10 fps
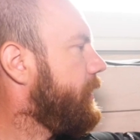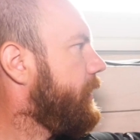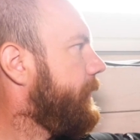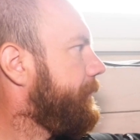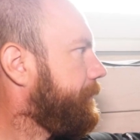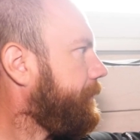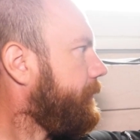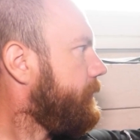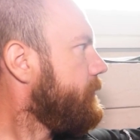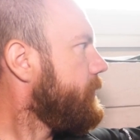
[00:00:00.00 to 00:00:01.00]
на
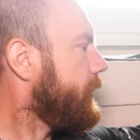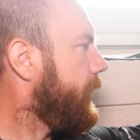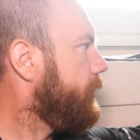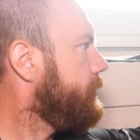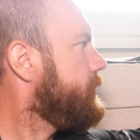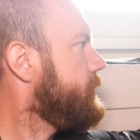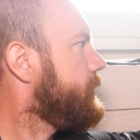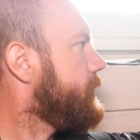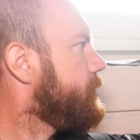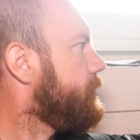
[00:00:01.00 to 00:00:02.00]

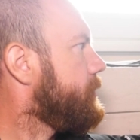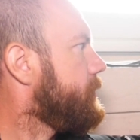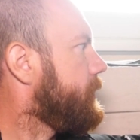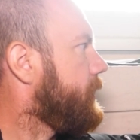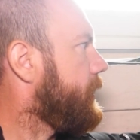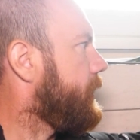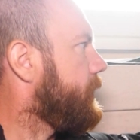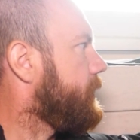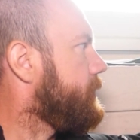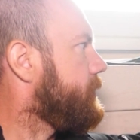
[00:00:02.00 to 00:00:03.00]
колодезный насос, на
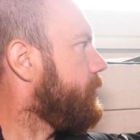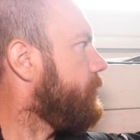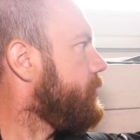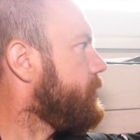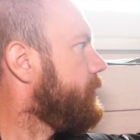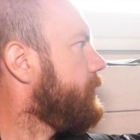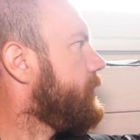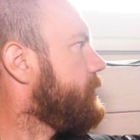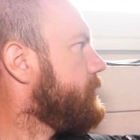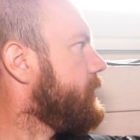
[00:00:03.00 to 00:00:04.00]
э, циркуляционный
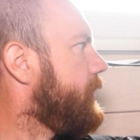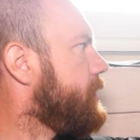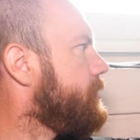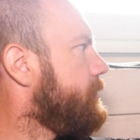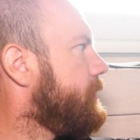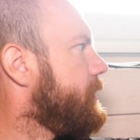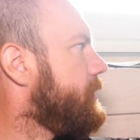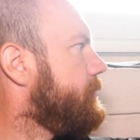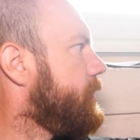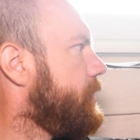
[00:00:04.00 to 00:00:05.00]
насос горячего
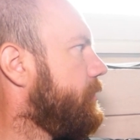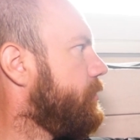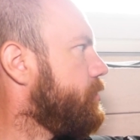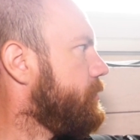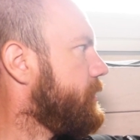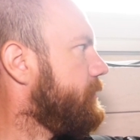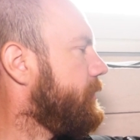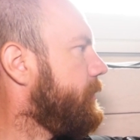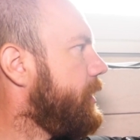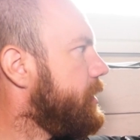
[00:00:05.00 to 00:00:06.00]
водоснабжения. Он тоже у нас
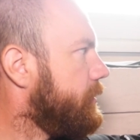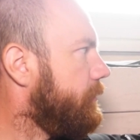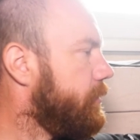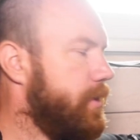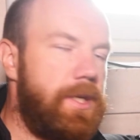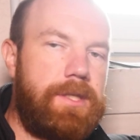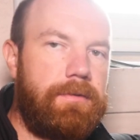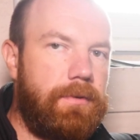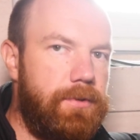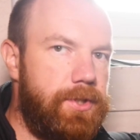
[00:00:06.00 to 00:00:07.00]
автоматически
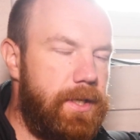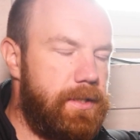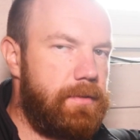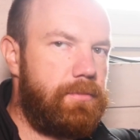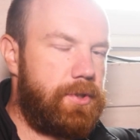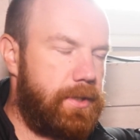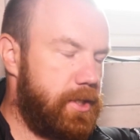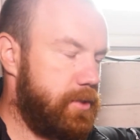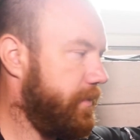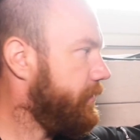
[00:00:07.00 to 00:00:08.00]
включается, выключается, может
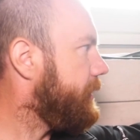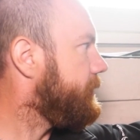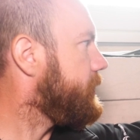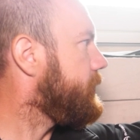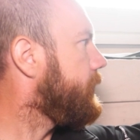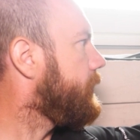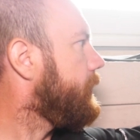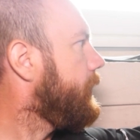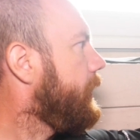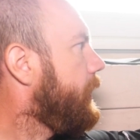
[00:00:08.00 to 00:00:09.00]
также по времени
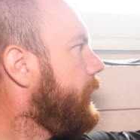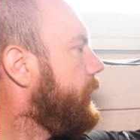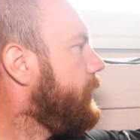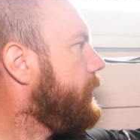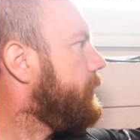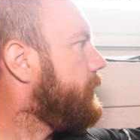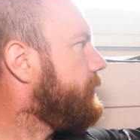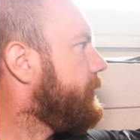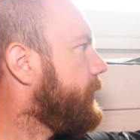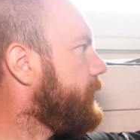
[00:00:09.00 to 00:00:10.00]
сделать. И
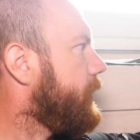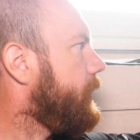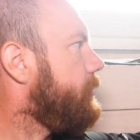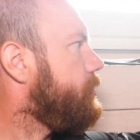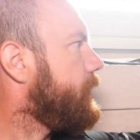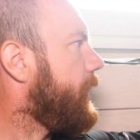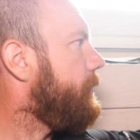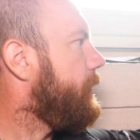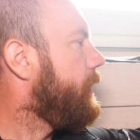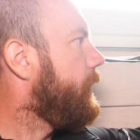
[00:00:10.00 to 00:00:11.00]
автомат нагреющий
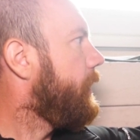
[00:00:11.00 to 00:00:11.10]
кабель.